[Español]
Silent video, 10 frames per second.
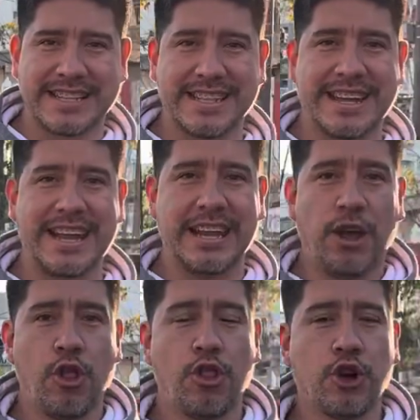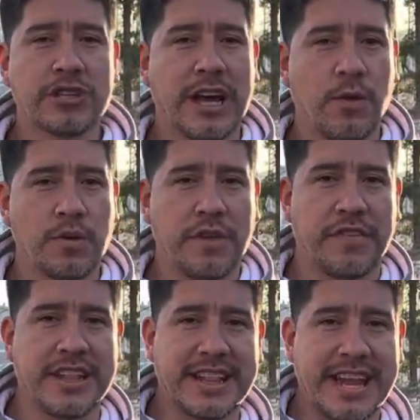Central 2 a 1
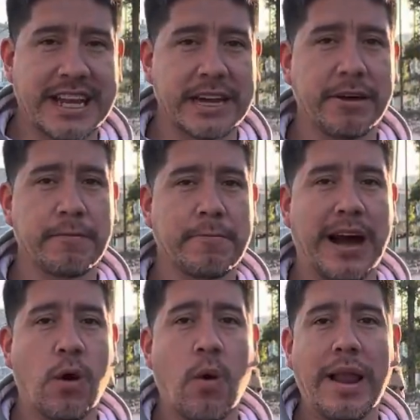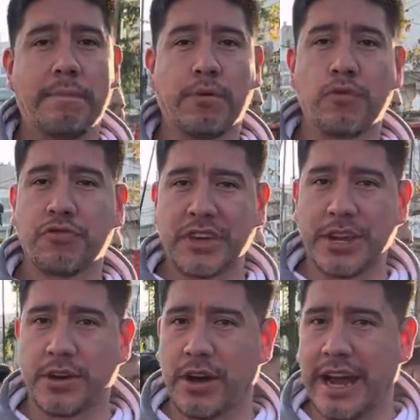frente a River, bajó al puntero